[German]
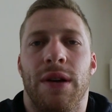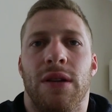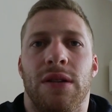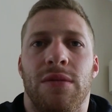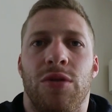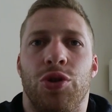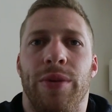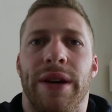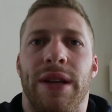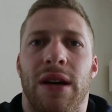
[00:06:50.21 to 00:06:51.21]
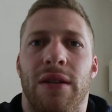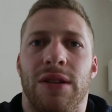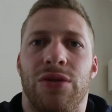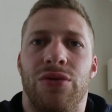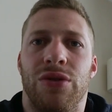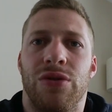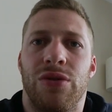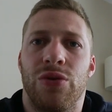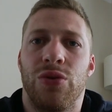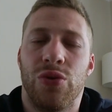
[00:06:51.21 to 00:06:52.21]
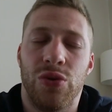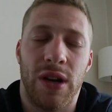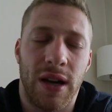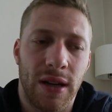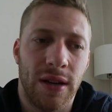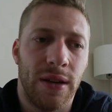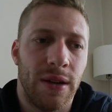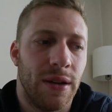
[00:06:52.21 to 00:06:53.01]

Also immer schwierig da was zu, zu, zu sagen.